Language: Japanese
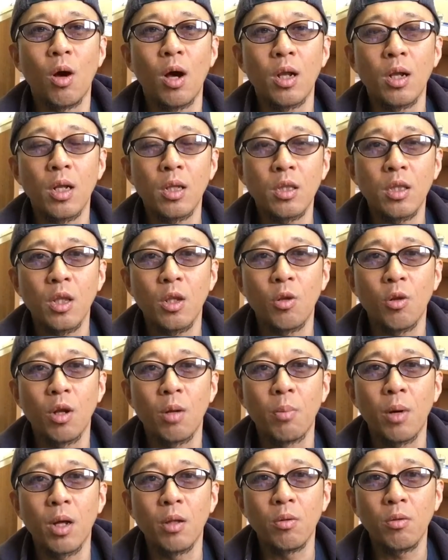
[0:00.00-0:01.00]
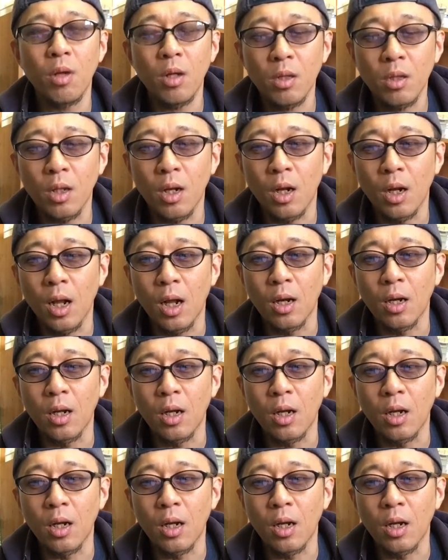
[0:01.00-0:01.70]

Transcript: を放ってるようなバンドやったら何